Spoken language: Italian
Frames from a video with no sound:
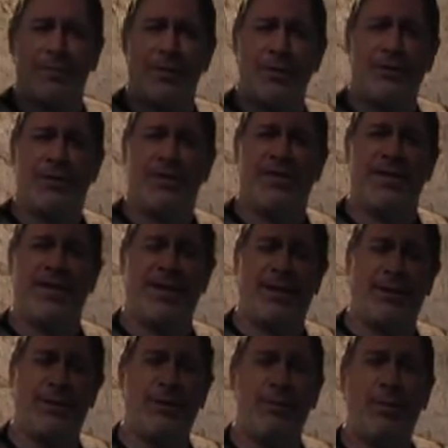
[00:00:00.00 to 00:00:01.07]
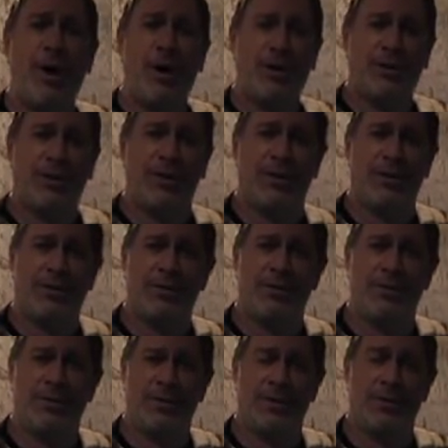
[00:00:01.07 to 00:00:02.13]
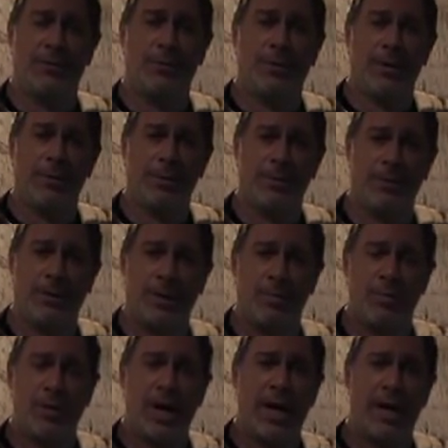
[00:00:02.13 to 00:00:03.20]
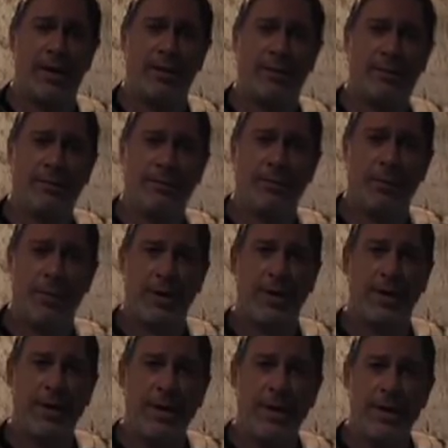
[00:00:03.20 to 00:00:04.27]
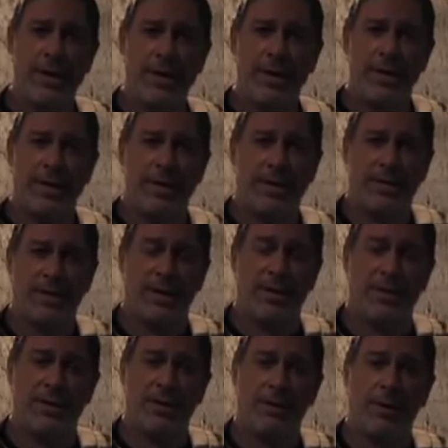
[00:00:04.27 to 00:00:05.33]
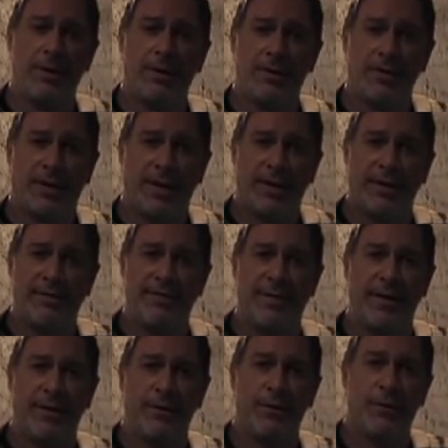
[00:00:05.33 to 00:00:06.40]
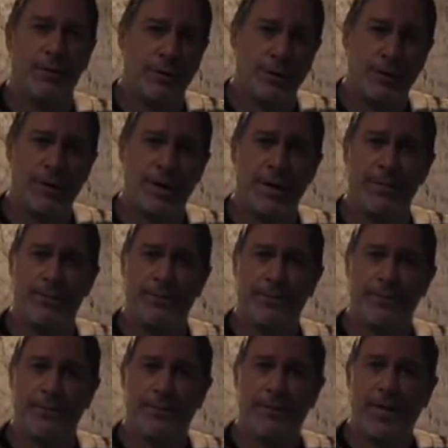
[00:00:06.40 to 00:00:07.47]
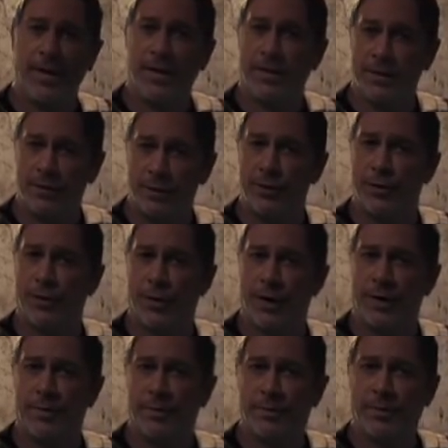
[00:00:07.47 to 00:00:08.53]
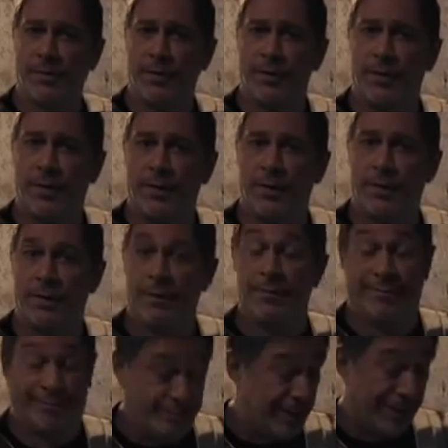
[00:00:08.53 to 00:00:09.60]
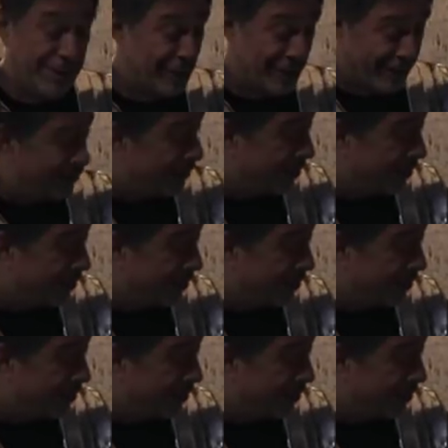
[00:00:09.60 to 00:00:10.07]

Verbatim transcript: non di vita o di morte si discute in questo tribunale. Qui si decide di qualcosa che ha a che fare con l'onore e il disonore. Parole